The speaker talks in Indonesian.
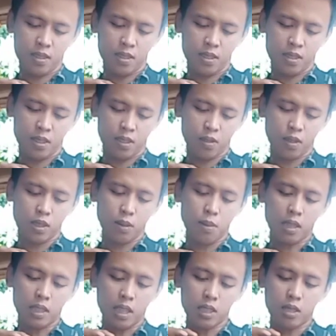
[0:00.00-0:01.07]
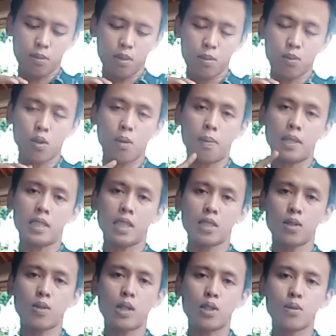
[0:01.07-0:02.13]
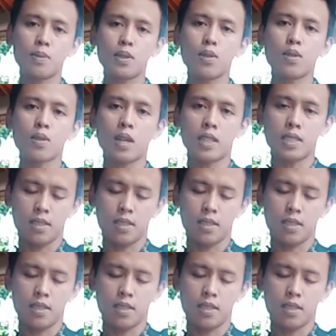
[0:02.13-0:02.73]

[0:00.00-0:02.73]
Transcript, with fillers: terus biasa sebelum gua pasang itu gua hidupin dulu guys